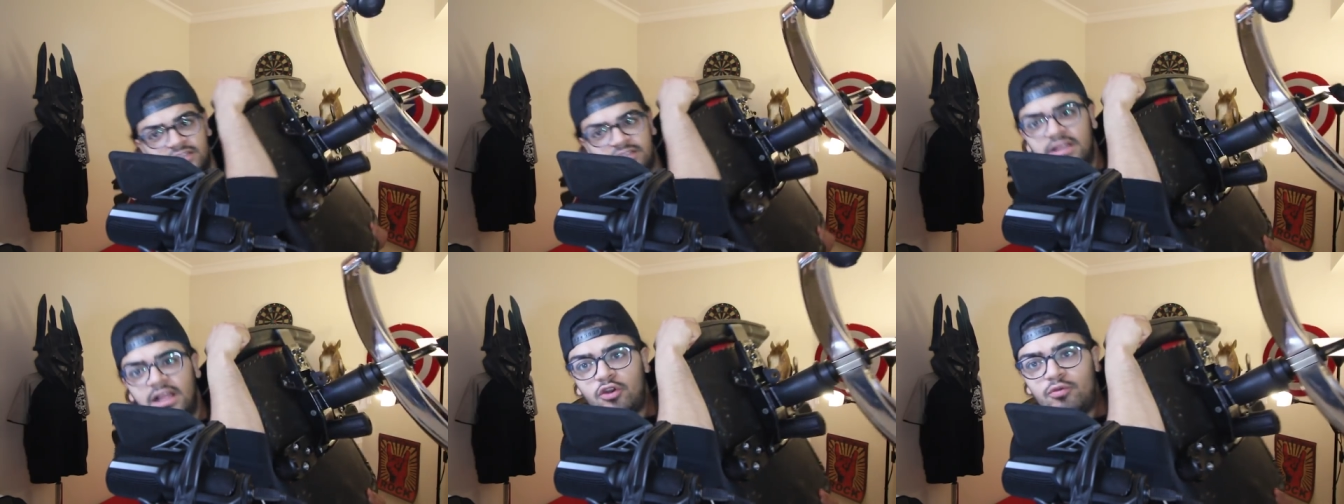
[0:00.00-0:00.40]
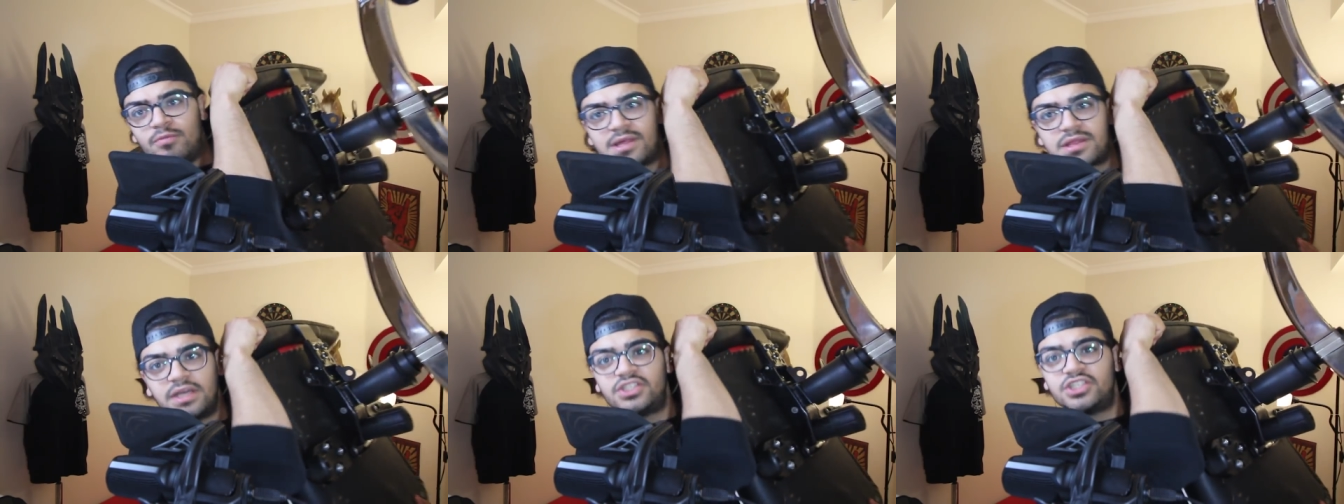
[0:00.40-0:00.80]
attı lan o
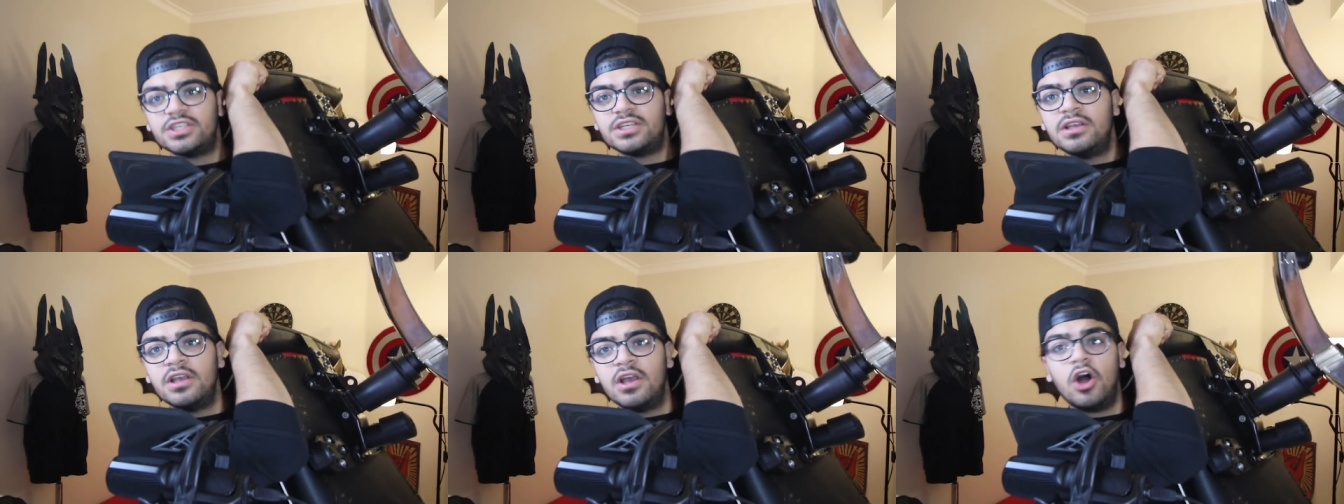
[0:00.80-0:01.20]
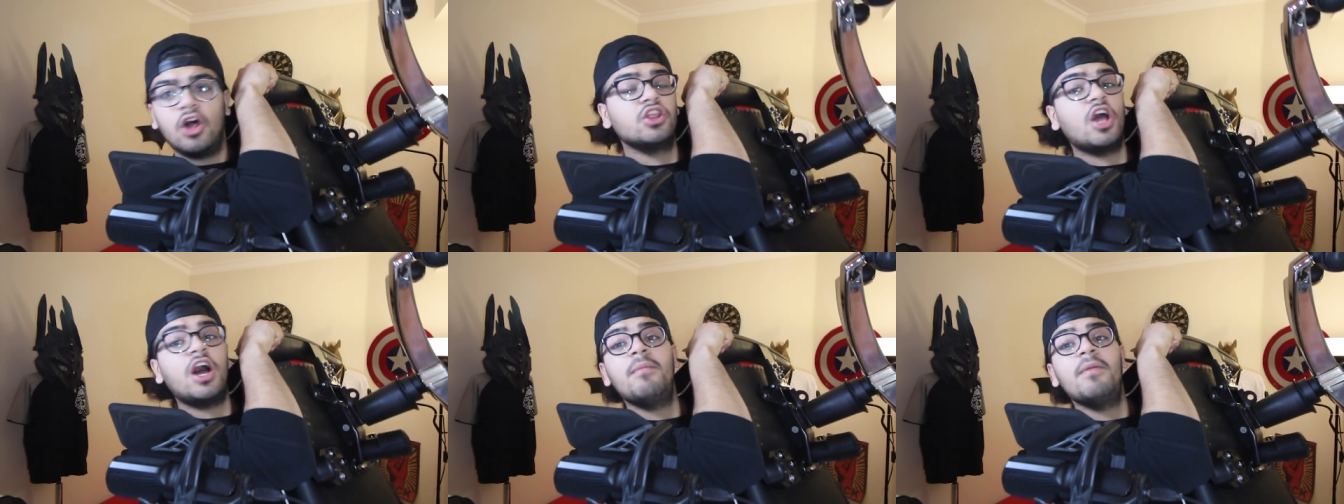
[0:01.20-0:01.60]
mesajı?
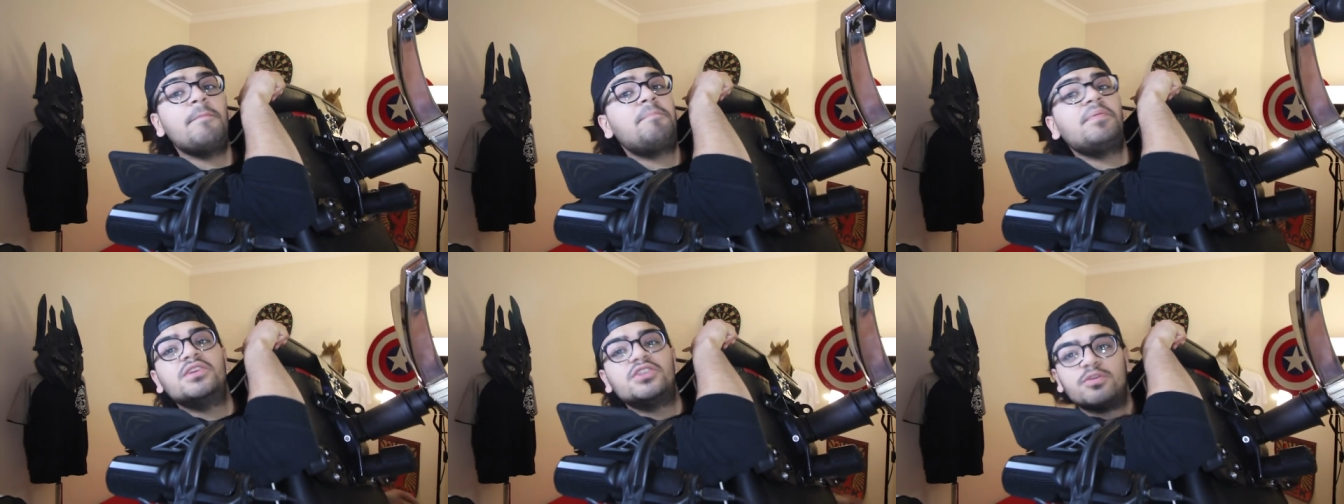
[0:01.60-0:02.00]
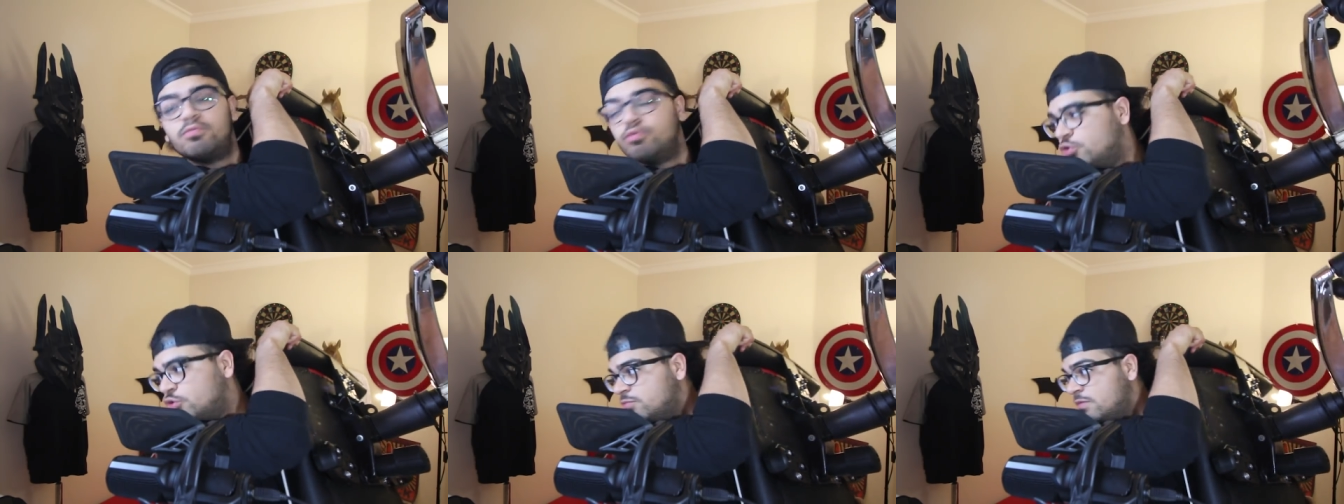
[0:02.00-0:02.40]
Allah'ım
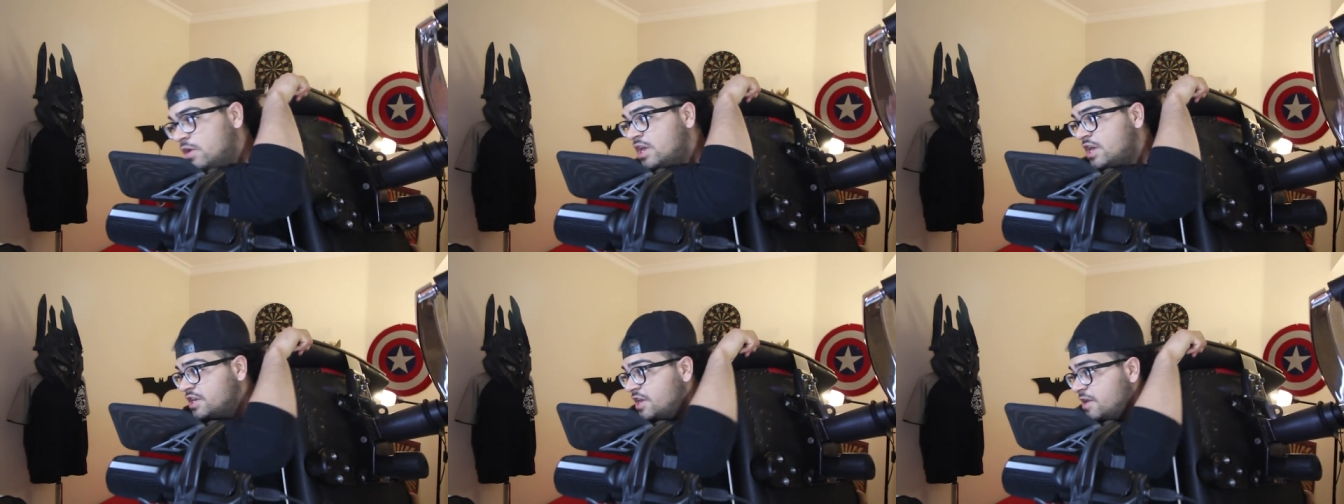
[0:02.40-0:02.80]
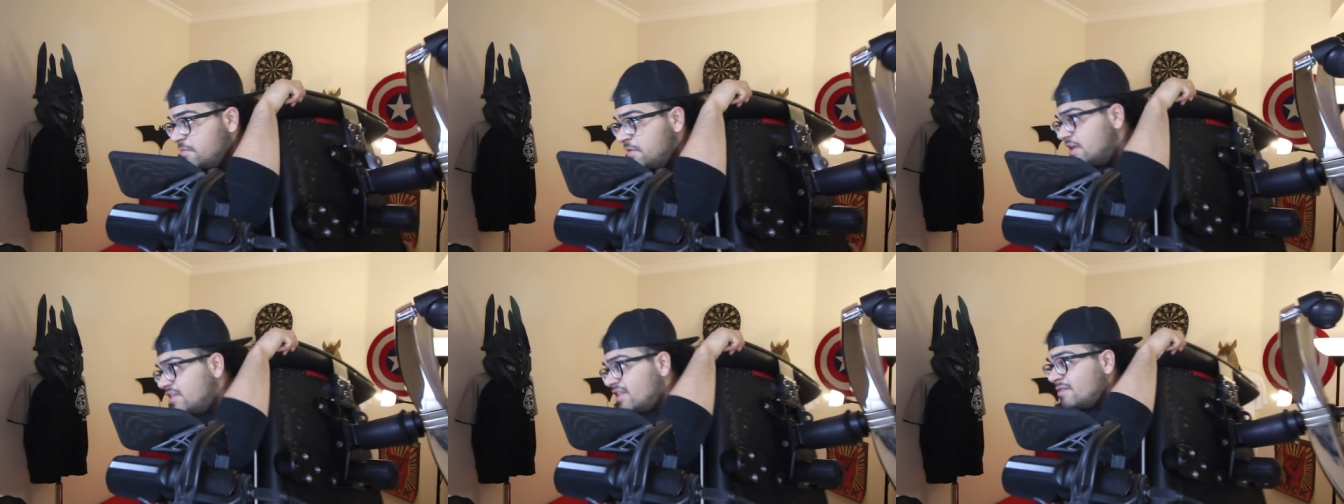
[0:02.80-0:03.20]
hepinizi bulurum.
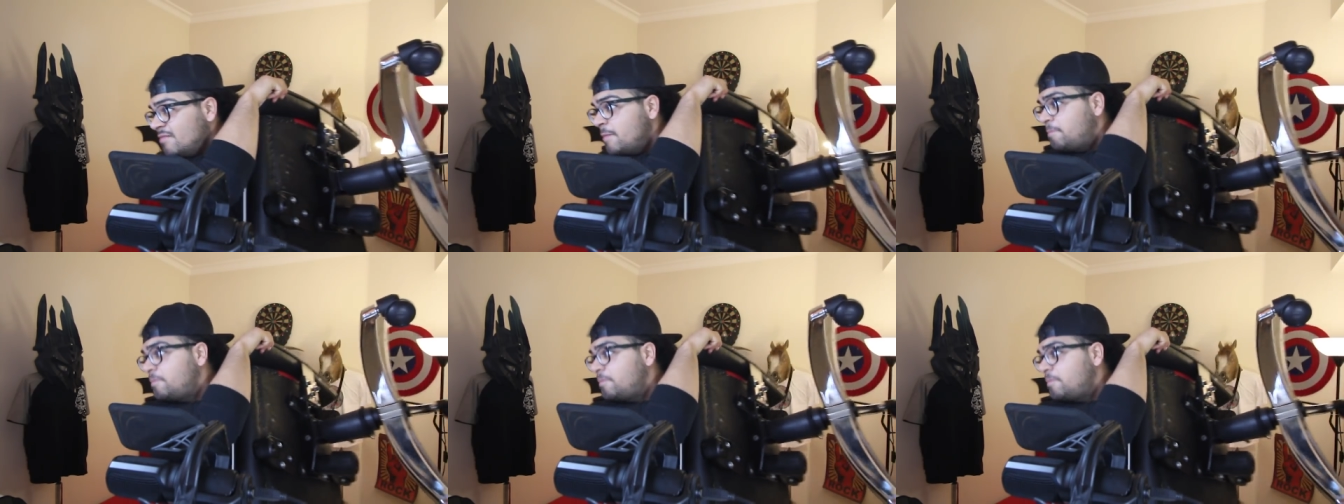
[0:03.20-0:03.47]
Yemin ederim